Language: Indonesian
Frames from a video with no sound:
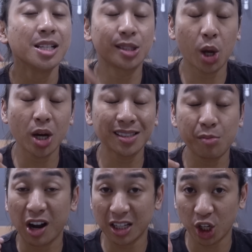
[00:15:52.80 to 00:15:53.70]
So,
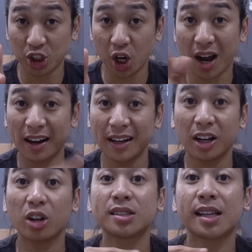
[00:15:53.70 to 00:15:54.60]
semoga cocok karena ini
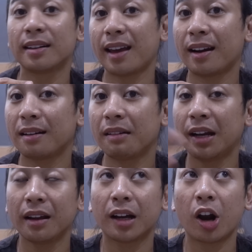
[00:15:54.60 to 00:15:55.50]
kalau skincare
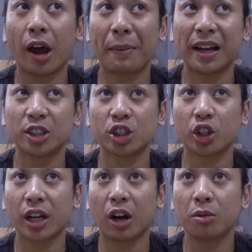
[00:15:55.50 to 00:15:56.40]
ini kalau emang ini
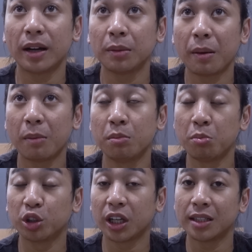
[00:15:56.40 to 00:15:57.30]
cocok di aku berarti memang
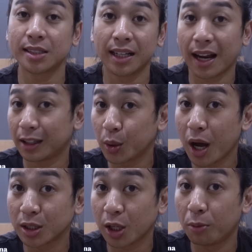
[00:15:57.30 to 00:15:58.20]
membuktikan skincare itu
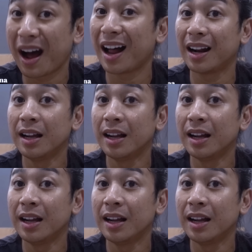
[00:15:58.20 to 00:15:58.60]
nggak harus selalu mahal.